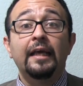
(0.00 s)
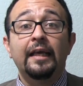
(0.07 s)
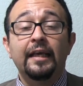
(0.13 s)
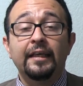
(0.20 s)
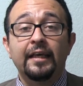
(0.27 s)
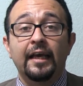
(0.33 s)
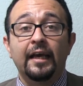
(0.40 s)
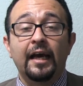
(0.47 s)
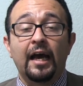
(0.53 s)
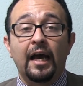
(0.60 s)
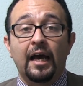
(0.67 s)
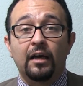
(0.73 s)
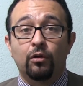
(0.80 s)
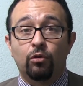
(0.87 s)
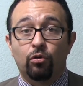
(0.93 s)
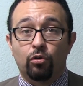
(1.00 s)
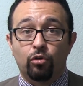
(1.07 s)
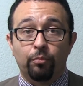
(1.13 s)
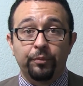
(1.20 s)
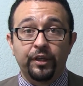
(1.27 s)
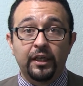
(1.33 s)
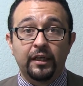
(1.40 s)
y llega al
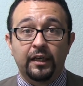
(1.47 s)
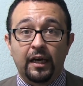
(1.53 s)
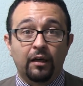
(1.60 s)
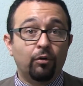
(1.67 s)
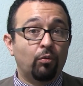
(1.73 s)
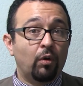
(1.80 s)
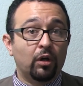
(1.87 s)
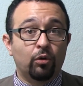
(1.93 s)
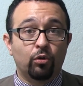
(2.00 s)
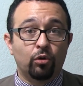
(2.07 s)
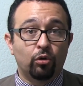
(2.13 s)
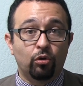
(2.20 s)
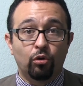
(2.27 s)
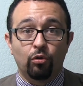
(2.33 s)
correo mexicano o al correo